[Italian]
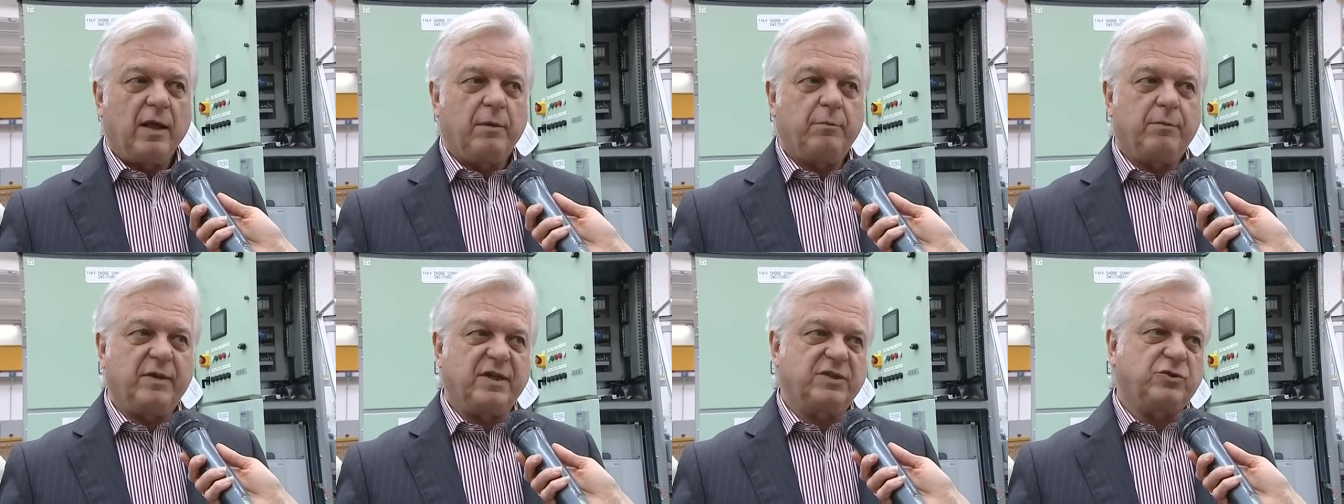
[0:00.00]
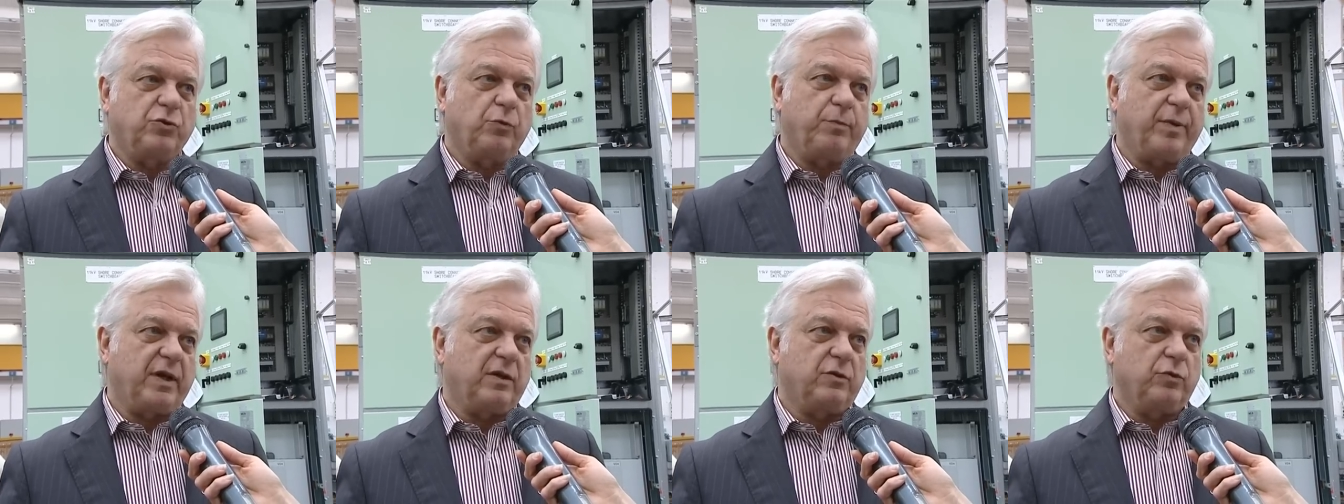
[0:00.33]
ma
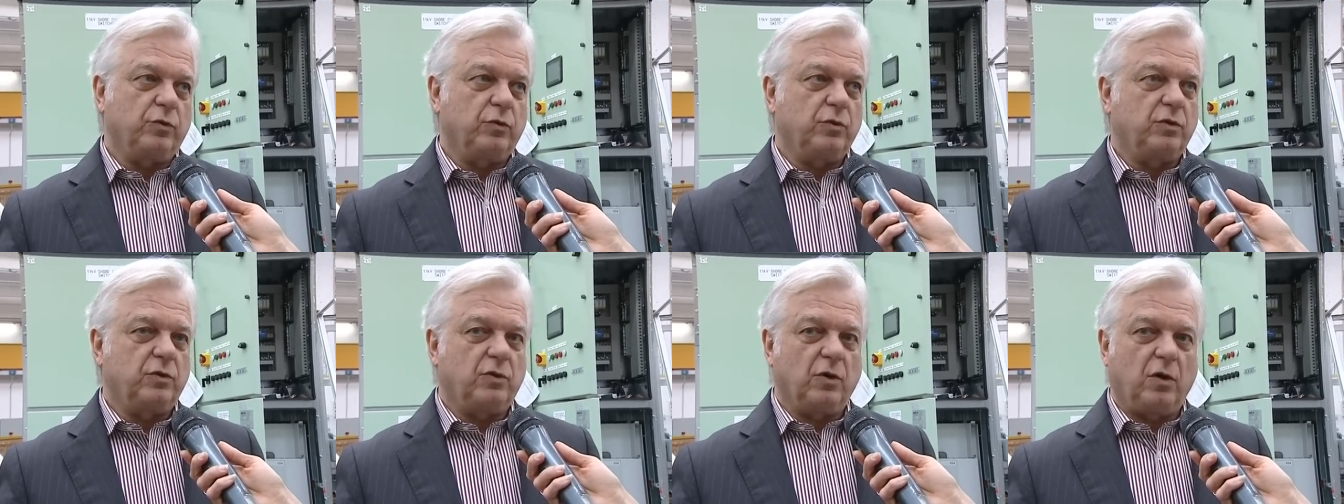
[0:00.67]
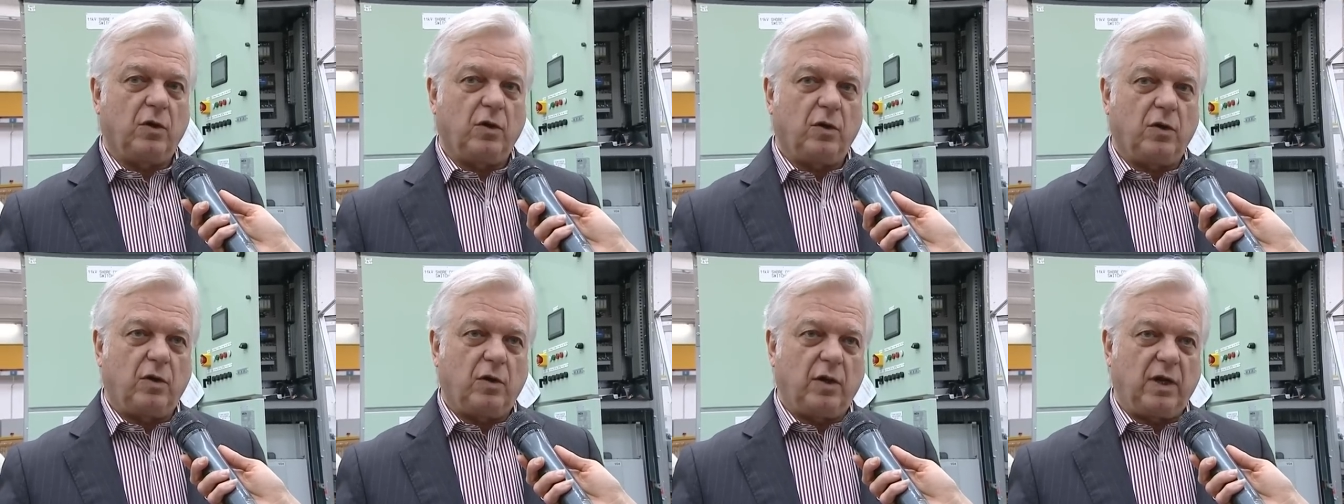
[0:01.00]

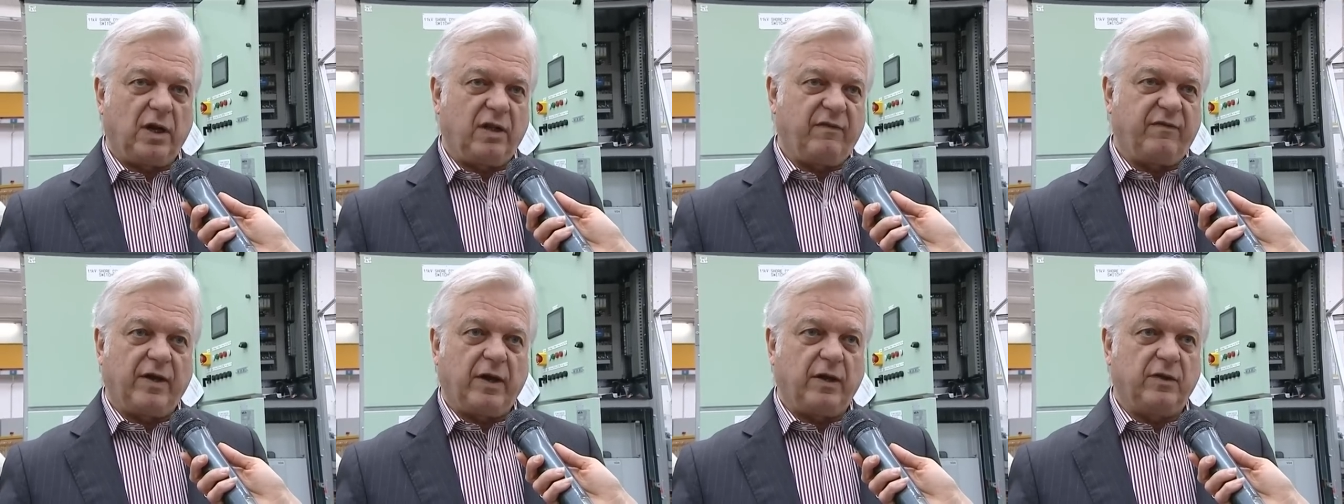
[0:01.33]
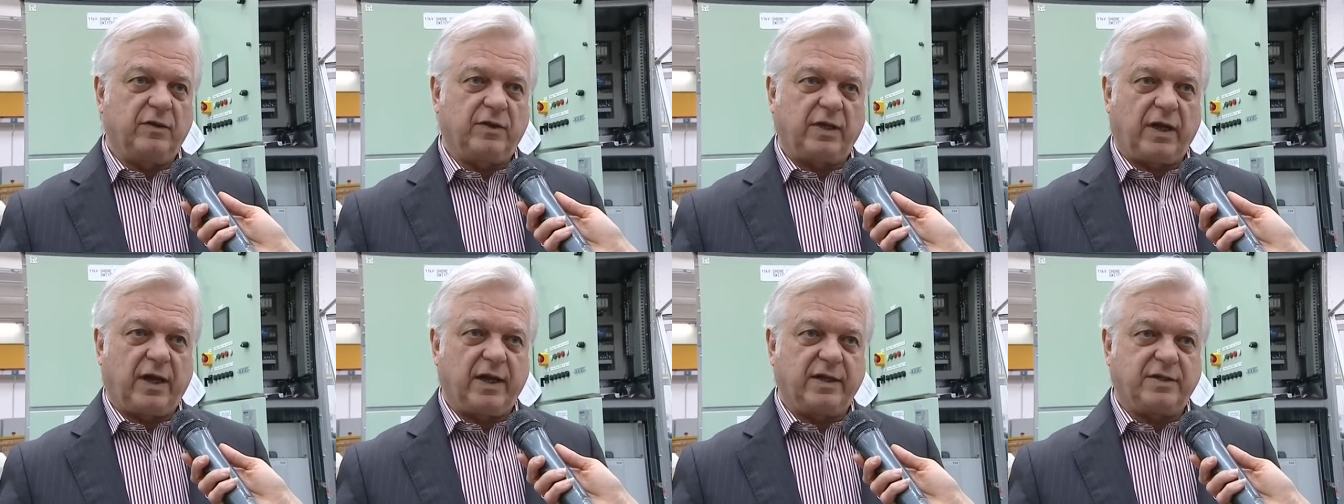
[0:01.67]
soprattutto a livello
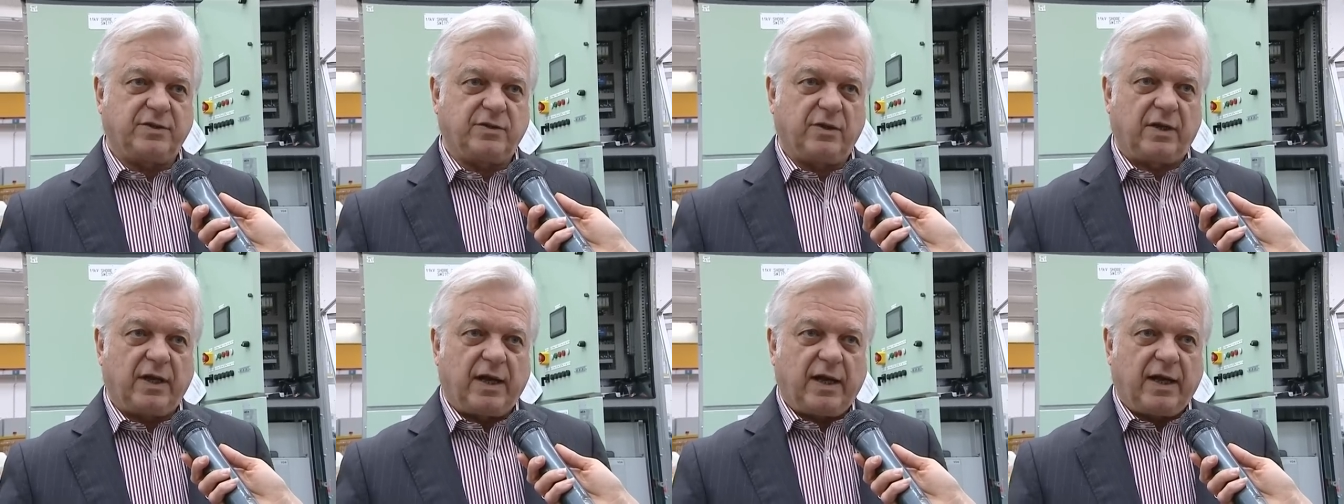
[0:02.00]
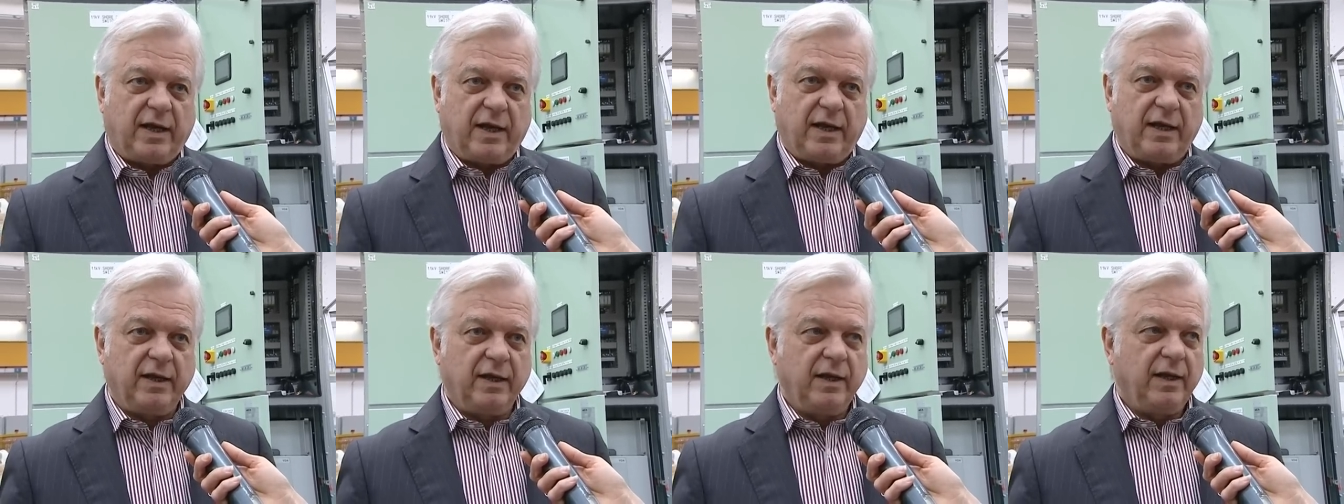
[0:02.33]

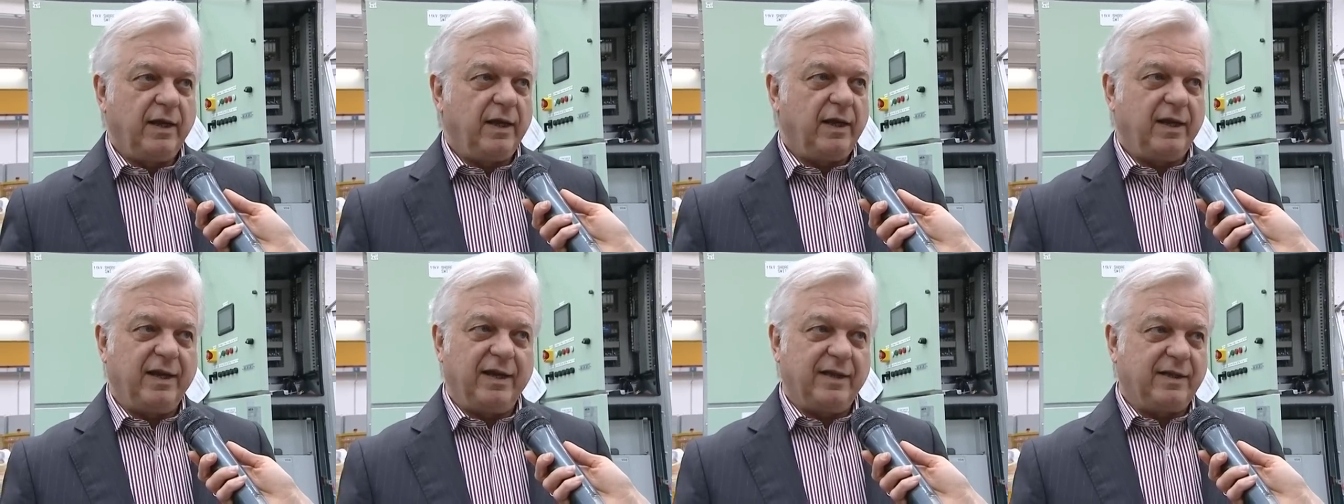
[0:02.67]
internazionale. In